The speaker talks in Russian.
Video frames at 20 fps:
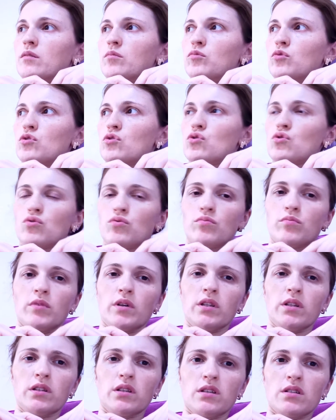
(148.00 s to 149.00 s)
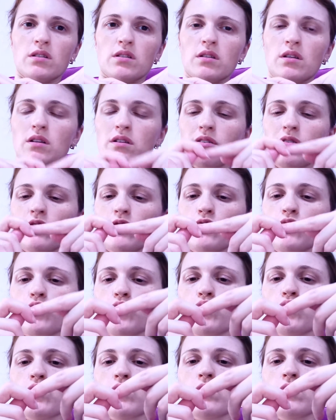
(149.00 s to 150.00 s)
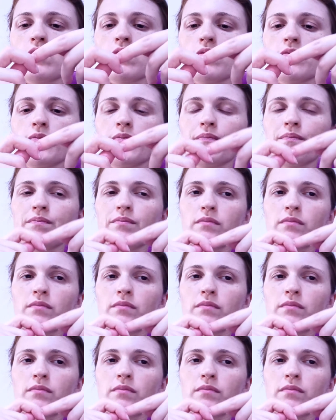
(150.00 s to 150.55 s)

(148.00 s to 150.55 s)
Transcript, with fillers: Там у нас еще манты остались невкусные.